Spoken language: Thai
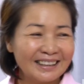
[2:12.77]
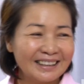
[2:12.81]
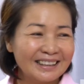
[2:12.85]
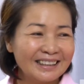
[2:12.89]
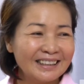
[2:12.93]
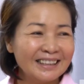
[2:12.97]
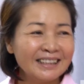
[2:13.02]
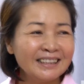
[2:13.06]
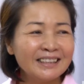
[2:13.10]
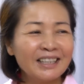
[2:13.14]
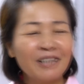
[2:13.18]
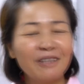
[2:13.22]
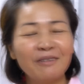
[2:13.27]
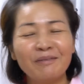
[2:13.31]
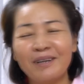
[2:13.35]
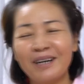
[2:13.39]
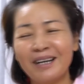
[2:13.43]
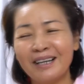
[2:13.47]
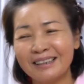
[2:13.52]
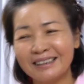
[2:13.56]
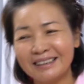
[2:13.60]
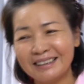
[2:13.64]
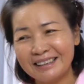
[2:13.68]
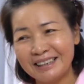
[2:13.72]
ดีใจมา
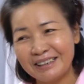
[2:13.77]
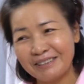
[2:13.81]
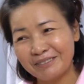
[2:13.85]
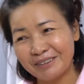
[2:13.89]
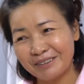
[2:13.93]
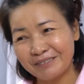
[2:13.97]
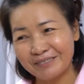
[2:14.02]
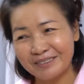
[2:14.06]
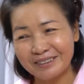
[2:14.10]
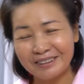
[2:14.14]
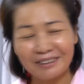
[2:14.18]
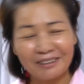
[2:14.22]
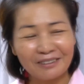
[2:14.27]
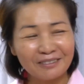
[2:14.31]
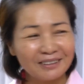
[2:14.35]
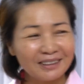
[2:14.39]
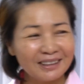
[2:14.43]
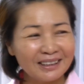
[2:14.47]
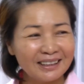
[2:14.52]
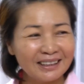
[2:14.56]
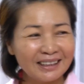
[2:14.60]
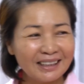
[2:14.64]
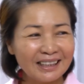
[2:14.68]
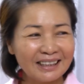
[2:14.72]
กที่ได้พบท่านด็อกเตอ
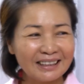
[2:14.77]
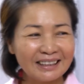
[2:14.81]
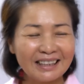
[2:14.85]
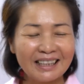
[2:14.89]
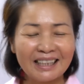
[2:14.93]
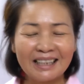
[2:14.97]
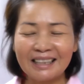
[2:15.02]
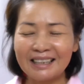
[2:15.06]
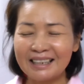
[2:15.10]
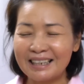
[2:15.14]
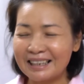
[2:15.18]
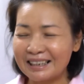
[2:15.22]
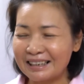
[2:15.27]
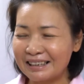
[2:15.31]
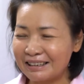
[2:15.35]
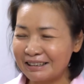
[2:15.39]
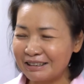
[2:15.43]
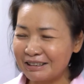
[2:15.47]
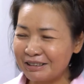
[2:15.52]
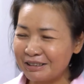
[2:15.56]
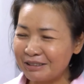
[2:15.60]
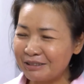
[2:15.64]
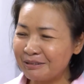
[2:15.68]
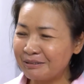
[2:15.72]
ร์ค่ะน่ารักและ
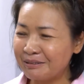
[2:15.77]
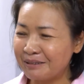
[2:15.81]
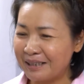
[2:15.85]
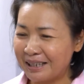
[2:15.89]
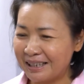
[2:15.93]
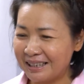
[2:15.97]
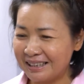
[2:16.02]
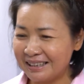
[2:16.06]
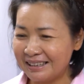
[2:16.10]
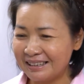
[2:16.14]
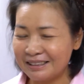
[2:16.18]
ก็สวย